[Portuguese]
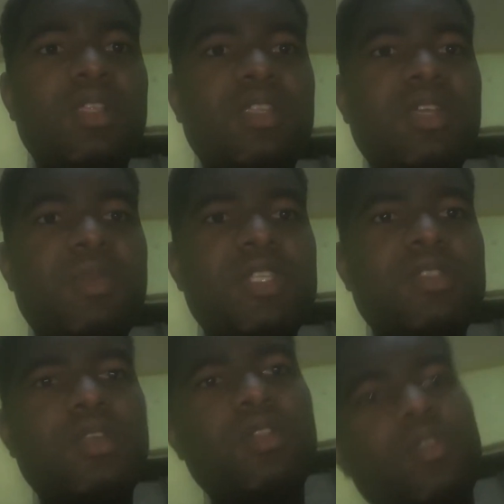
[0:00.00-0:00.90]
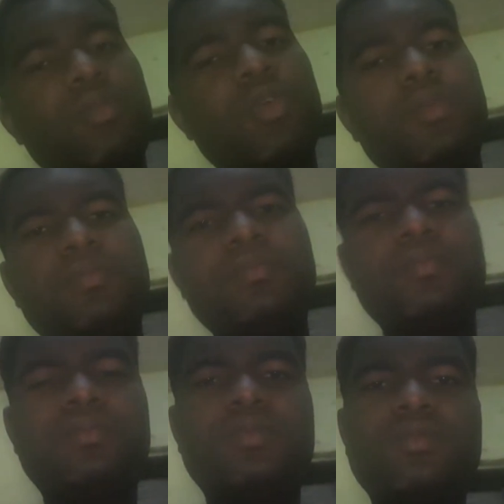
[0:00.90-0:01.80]
E aí pessoal, tudo bom?
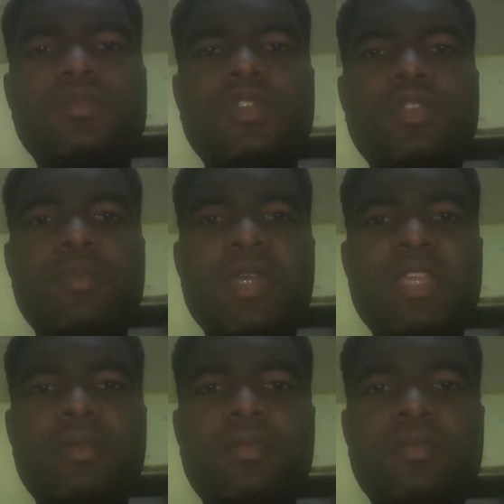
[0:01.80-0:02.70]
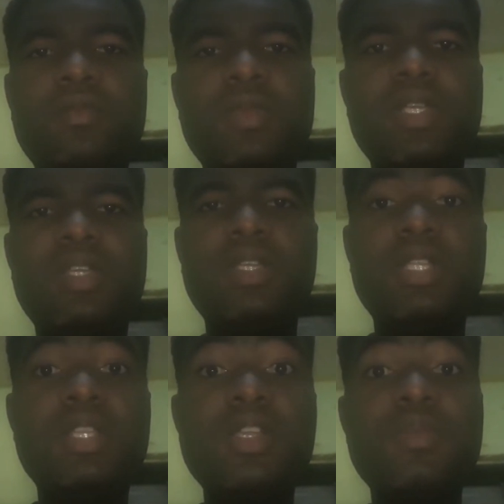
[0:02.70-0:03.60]
Tudo bem? Que
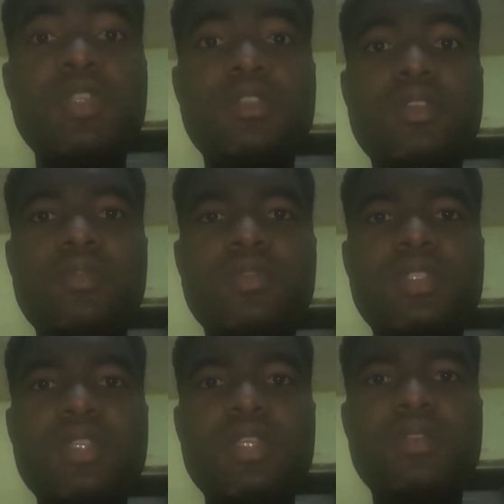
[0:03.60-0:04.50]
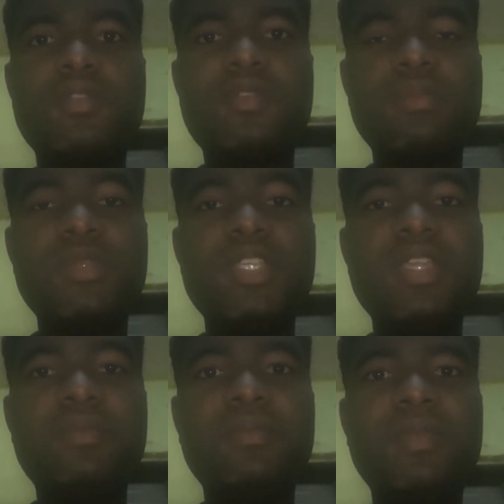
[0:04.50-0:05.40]
Deus abençoe você e a sua
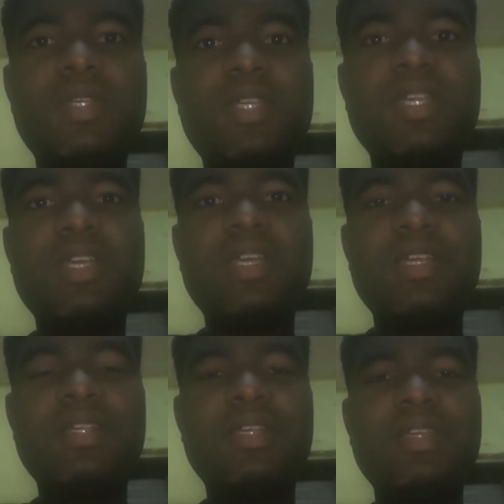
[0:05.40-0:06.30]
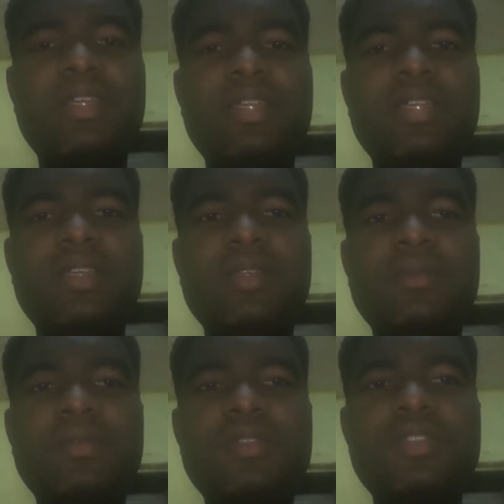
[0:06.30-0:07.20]
família. É,
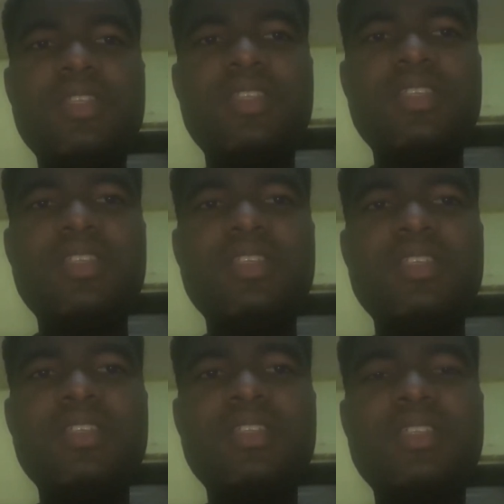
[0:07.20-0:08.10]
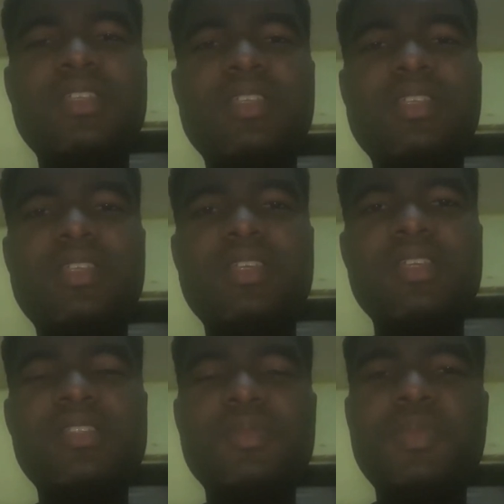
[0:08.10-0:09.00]
eu sei que, que
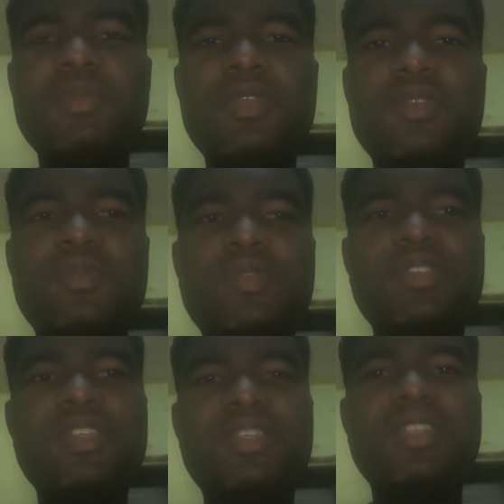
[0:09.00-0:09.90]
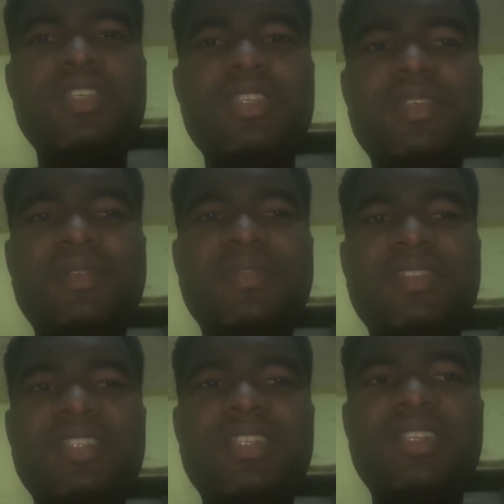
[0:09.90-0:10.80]
esse primeiro vídeo aqui
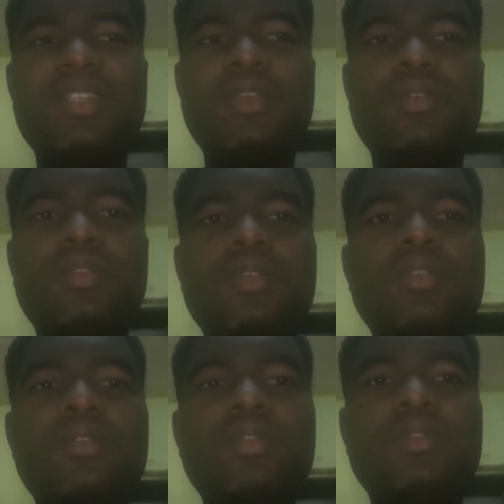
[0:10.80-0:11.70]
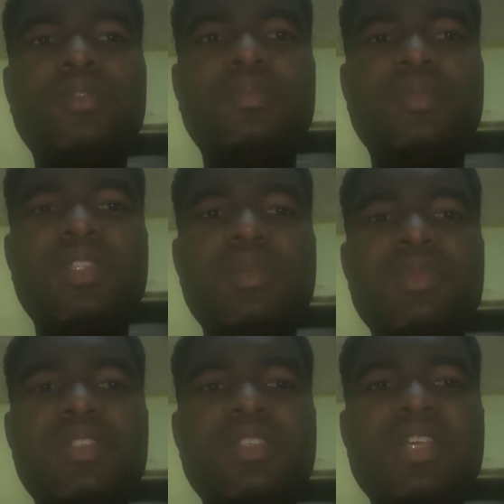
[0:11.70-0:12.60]
eu tô finalmente